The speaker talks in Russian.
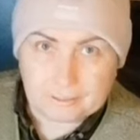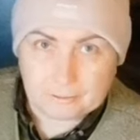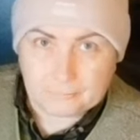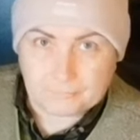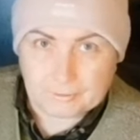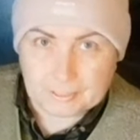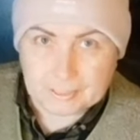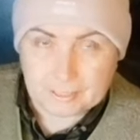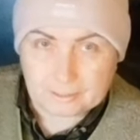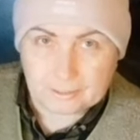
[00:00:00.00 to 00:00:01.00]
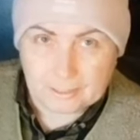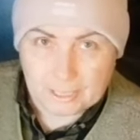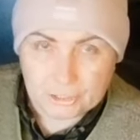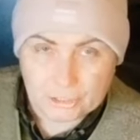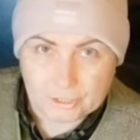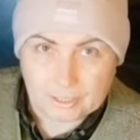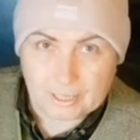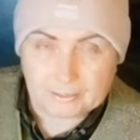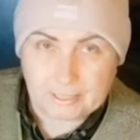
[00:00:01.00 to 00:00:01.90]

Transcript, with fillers: в этих рассадных ящичках,